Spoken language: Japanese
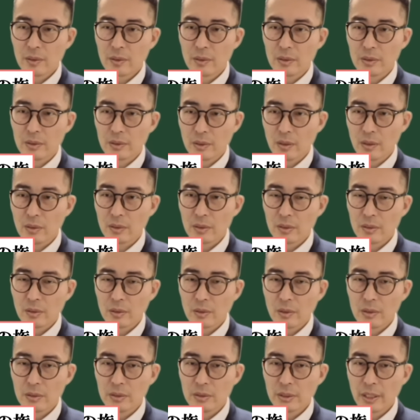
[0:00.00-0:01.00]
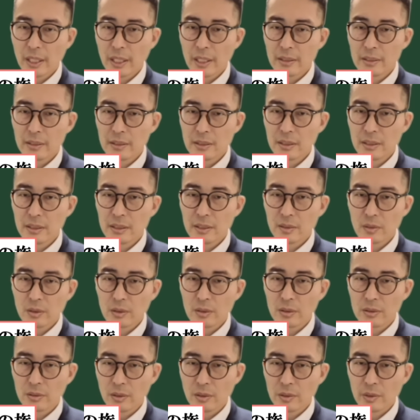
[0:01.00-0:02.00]
項の都道府県知事
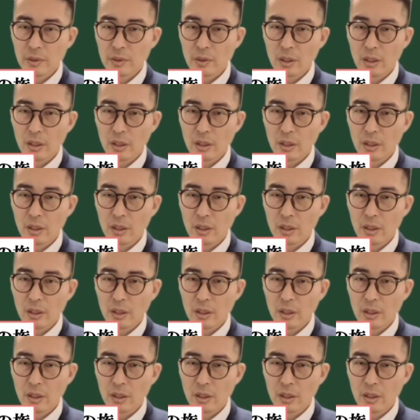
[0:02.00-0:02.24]
等の許